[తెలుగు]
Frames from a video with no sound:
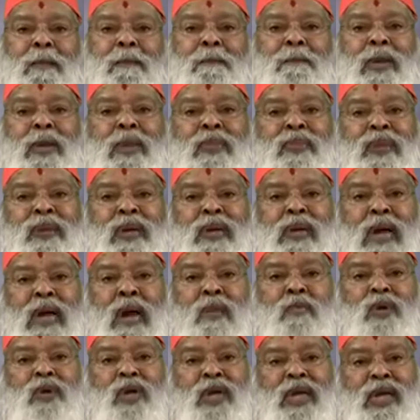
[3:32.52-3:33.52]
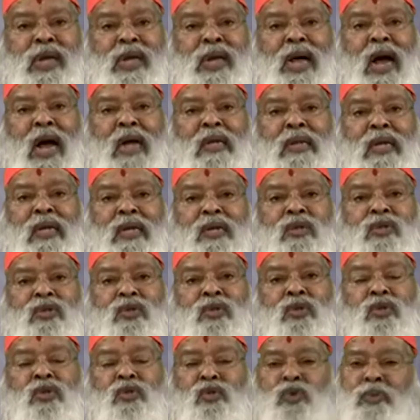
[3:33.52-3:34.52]
మంత్రి రాముడికి ఆ
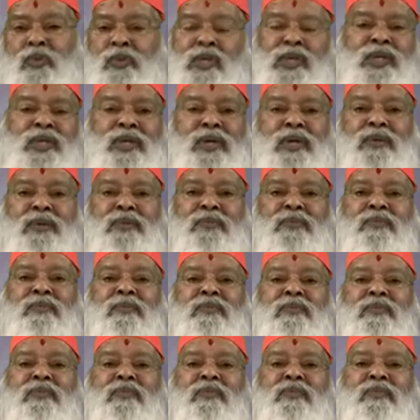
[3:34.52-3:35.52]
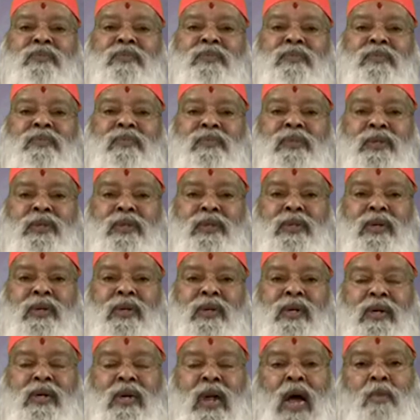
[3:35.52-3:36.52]
ధనస్సును చూపించాడు
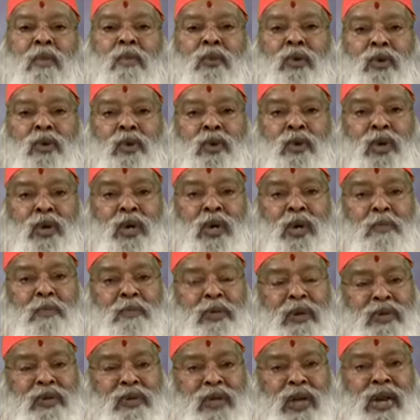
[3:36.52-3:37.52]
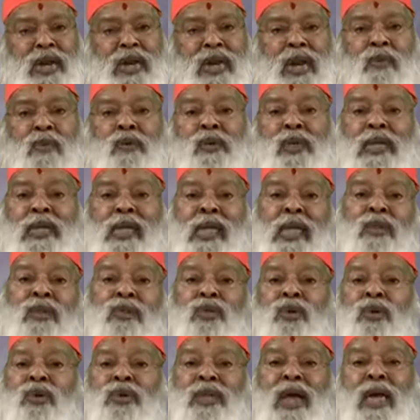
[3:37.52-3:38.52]
రాముడు ప్రసన్న
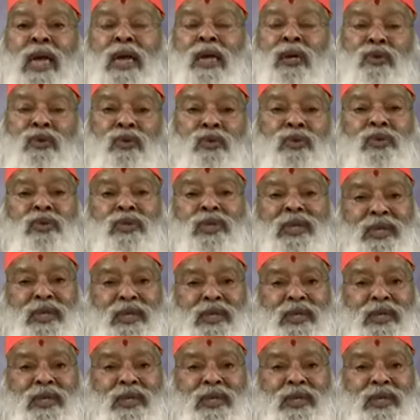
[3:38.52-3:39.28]
హృదయంతో దాన్ని చూసి